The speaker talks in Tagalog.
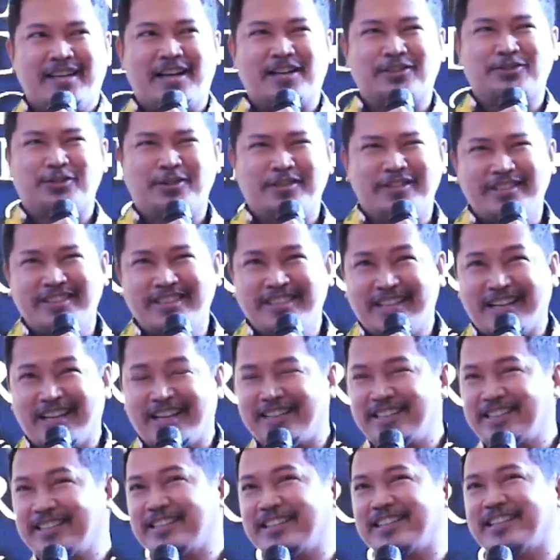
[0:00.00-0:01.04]
Actually, nag,
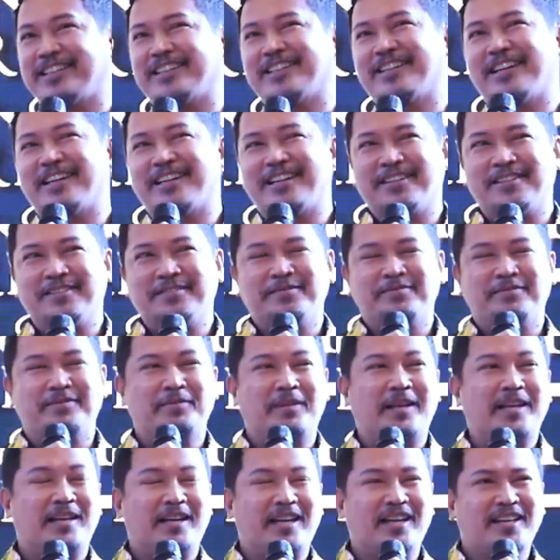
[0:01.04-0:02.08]

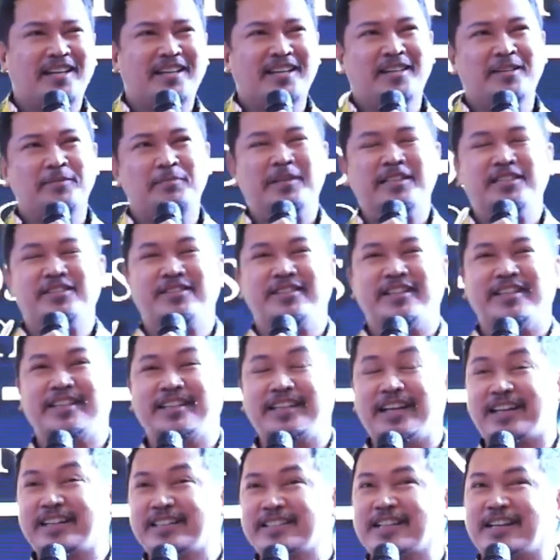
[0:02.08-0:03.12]
uh, medyo
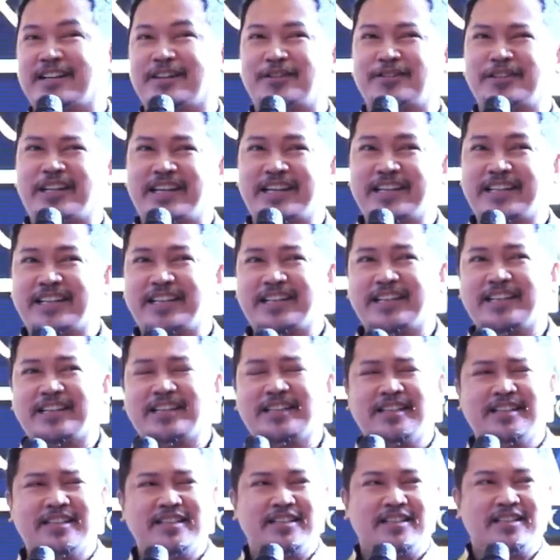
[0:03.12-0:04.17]
naiyak kasi ako dahil
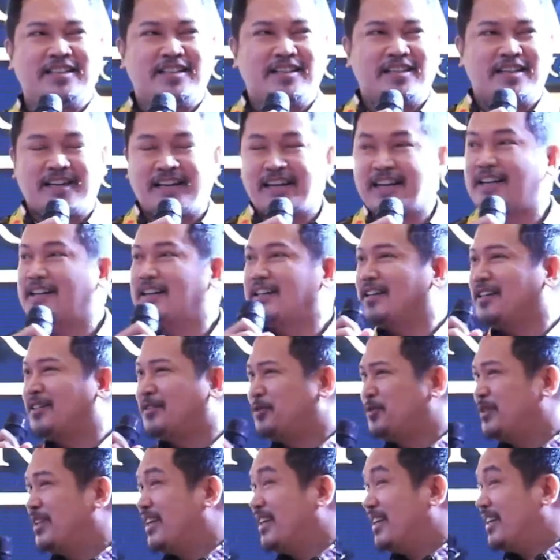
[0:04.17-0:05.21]
uh,
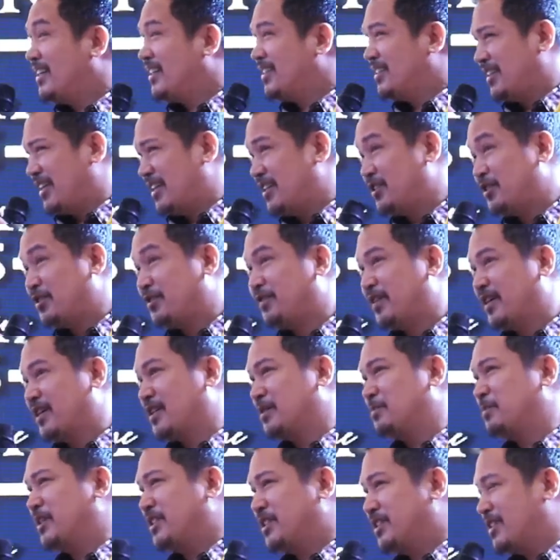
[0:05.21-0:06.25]
una, thank you
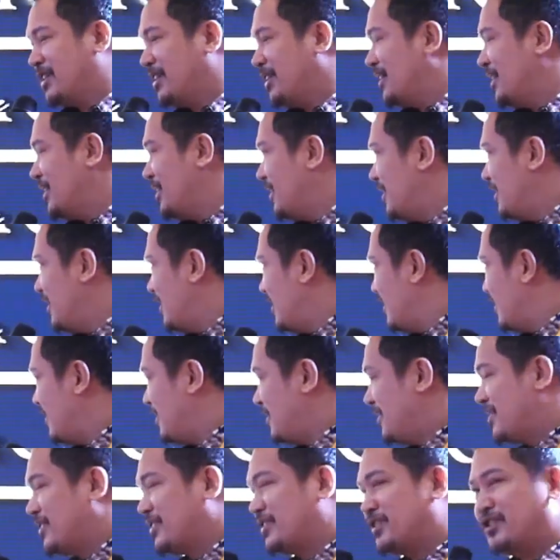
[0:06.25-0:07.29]
very much kay
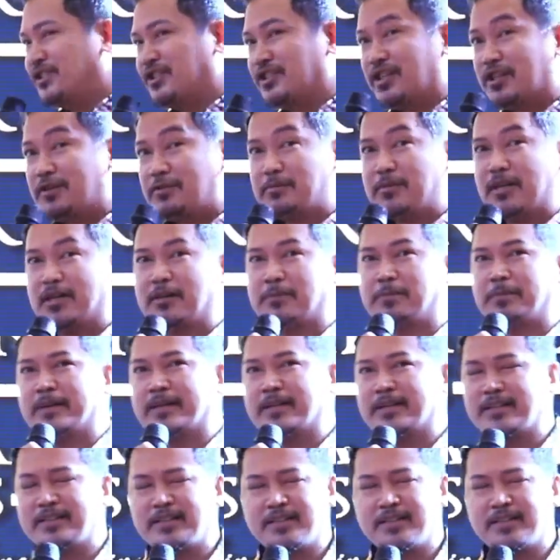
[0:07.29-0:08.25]
Sir Jao Mapa.